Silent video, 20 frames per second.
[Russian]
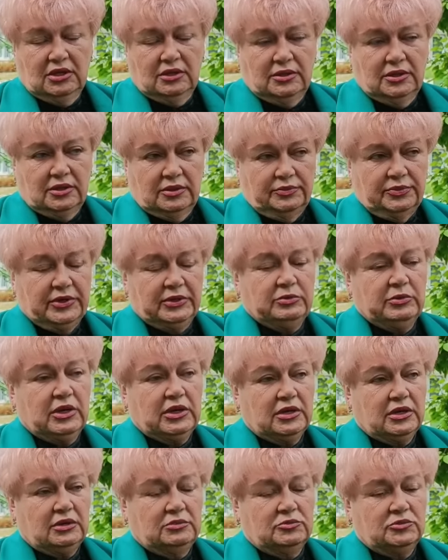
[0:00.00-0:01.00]
э,
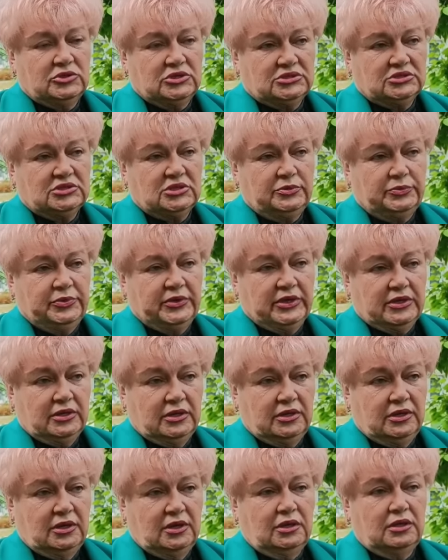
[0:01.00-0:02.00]
примара муниципии
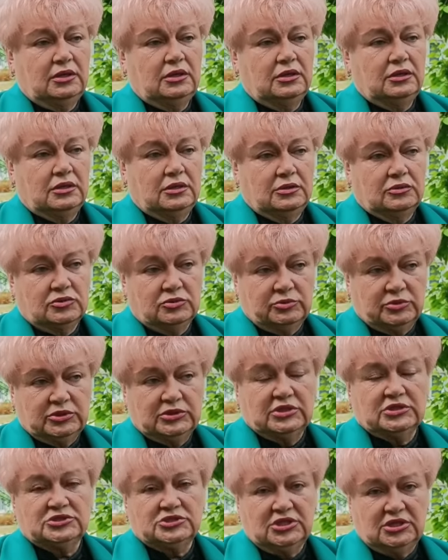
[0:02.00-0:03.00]
Архей, и он
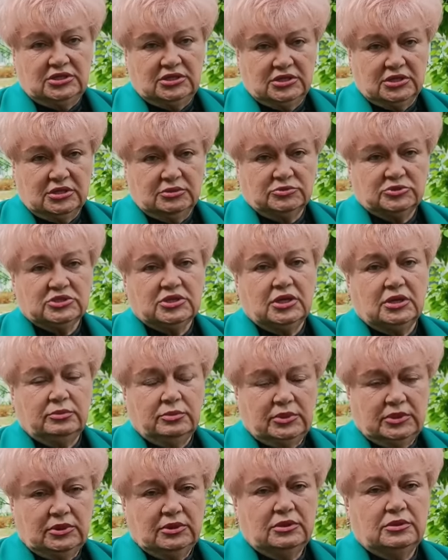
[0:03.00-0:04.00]
был начальником
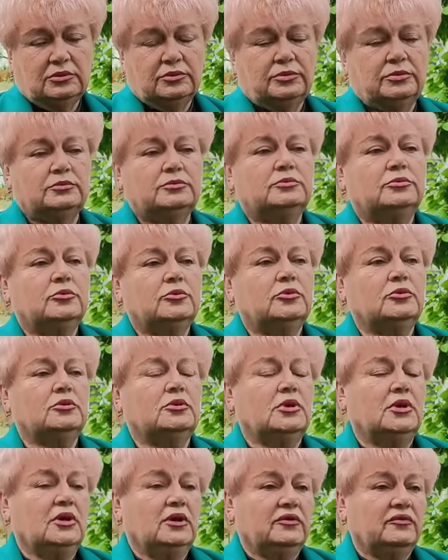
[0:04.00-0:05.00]
штаба
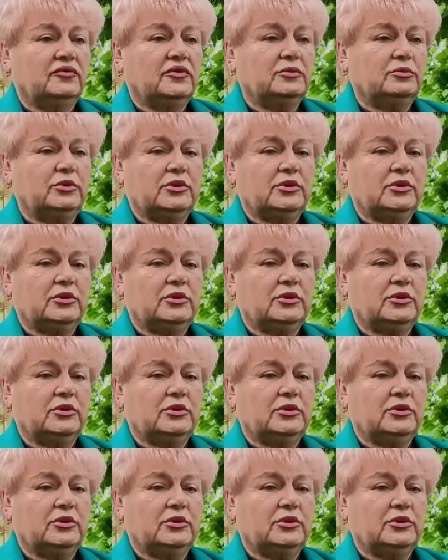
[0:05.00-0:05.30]
по выборам.